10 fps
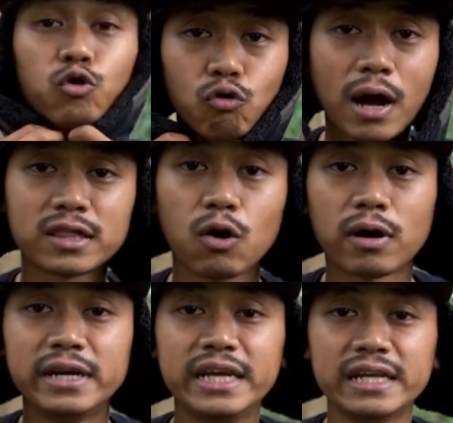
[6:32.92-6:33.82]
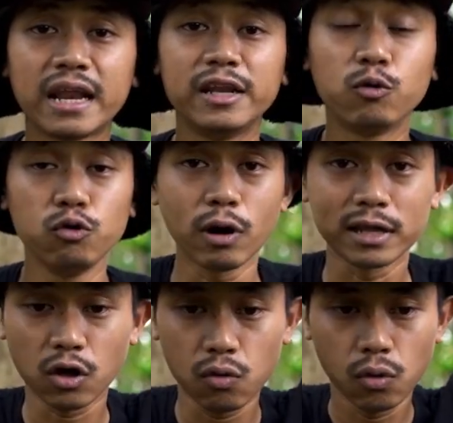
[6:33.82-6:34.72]
gunung atau kedinginan di gunung
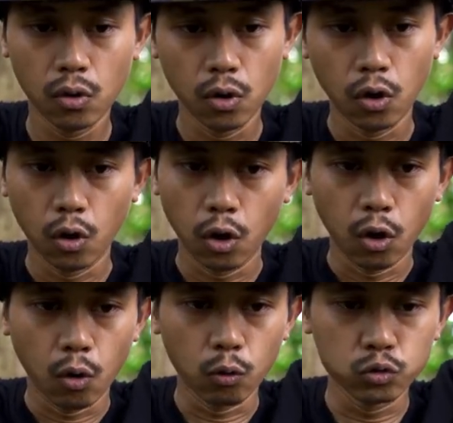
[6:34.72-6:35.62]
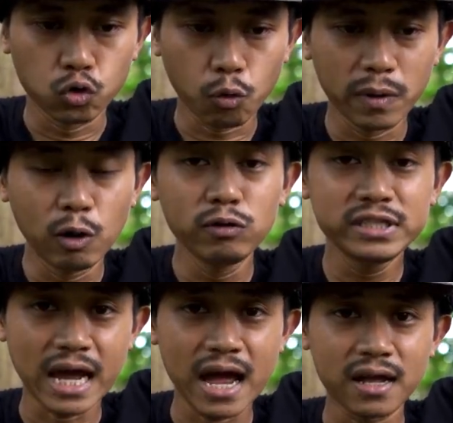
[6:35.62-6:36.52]
atau untuk
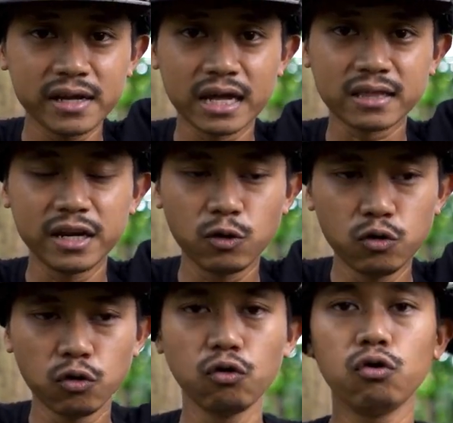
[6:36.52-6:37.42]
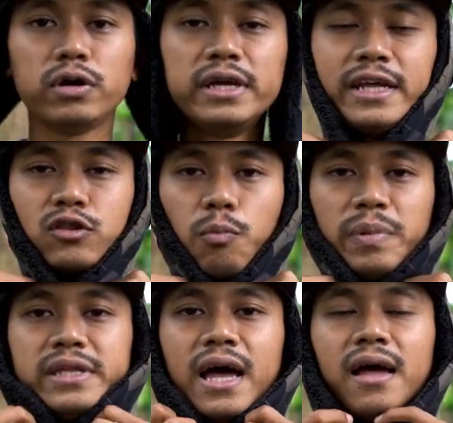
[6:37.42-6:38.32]
menunjang kegiatan di gunung lu ini
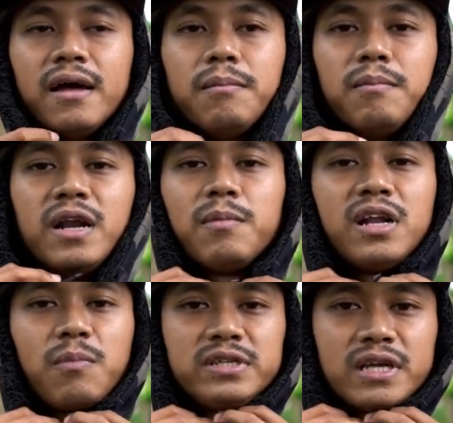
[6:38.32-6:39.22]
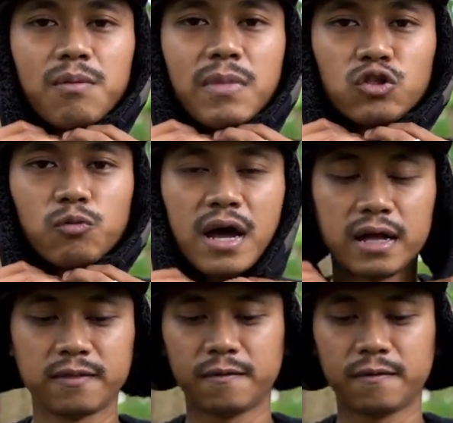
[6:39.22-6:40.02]
topinya bener-bener bisa ngebantu banget